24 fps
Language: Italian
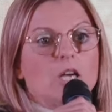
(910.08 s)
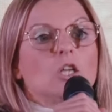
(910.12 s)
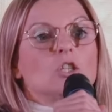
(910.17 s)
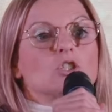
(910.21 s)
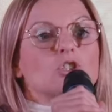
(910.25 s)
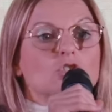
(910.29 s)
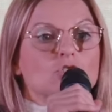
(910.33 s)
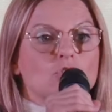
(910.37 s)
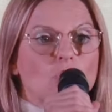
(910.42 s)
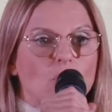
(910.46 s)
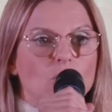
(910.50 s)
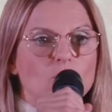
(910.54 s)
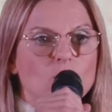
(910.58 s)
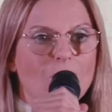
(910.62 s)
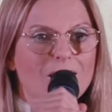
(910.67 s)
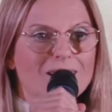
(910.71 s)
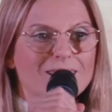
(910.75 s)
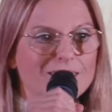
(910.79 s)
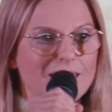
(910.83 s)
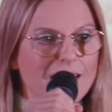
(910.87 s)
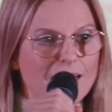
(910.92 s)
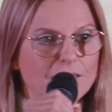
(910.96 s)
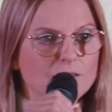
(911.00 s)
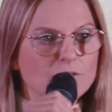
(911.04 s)
sto
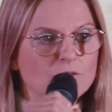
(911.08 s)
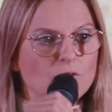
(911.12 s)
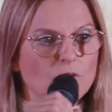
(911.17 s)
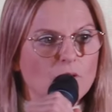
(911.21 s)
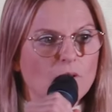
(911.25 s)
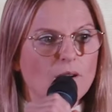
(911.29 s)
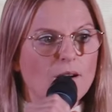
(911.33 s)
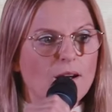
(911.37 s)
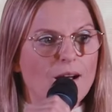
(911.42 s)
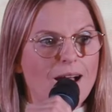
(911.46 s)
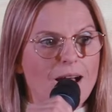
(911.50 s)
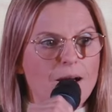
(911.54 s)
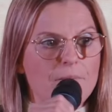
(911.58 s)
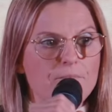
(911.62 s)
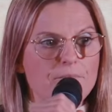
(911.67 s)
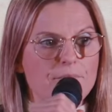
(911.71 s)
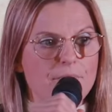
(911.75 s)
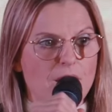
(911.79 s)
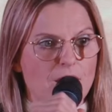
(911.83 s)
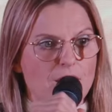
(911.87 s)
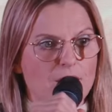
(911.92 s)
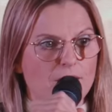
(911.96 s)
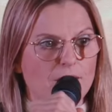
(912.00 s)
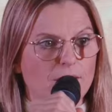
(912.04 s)
guardando a
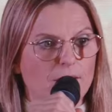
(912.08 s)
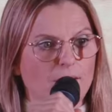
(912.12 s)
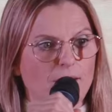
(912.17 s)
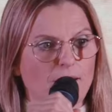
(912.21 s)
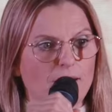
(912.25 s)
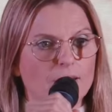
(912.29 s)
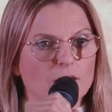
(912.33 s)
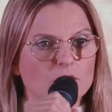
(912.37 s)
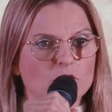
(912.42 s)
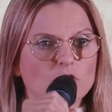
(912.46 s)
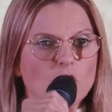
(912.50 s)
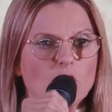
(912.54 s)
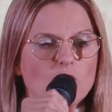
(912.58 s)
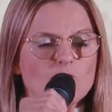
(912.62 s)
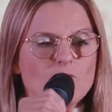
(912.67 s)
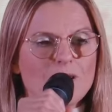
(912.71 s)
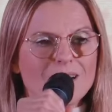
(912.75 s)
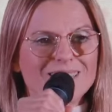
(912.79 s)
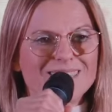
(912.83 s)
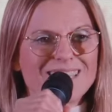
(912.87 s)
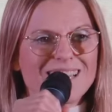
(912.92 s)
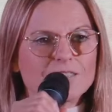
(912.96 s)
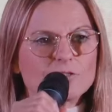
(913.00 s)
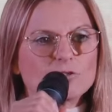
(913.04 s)
me sto
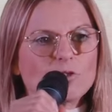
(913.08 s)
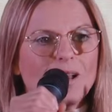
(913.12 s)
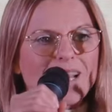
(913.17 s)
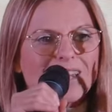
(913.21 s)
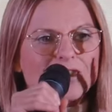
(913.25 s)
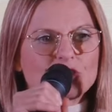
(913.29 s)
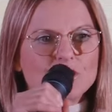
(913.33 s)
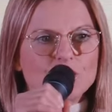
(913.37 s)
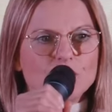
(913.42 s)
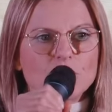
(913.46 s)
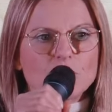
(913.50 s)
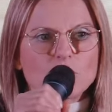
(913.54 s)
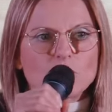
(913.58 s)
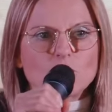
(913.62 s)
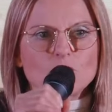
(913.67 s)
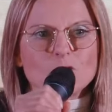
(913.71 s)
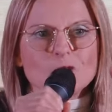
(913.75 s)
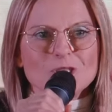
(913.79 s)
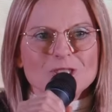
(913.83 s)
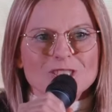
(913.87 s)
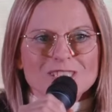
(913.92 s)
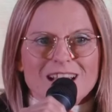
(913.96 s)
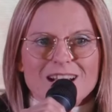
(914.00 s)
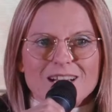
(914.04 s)
guardando la
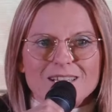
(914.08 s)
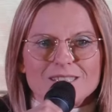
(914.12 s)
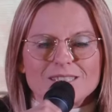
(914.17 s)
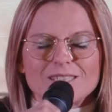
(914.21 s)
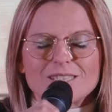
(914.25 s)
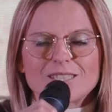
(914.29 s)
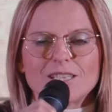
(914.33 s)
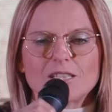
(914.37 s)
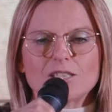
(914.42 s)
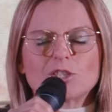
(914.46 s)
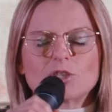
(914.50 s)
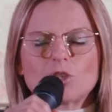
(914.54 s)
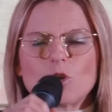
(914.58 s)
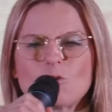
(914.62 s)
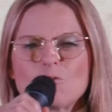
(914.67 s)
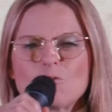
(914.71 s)
circostanza, sto